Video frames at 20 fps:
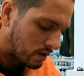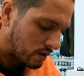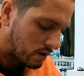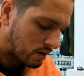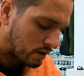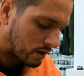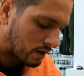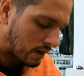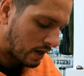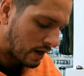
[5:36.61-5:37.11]

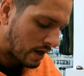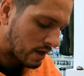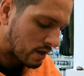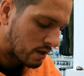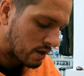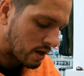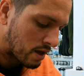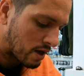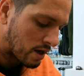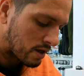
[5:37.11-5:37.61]
e,
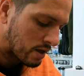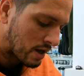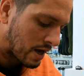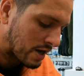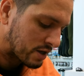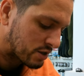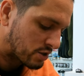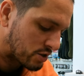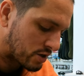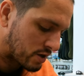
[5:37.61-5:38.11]
klenie,
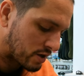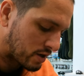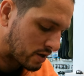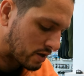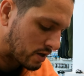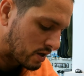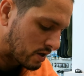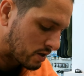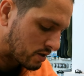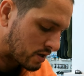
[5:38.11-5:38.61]
jazie.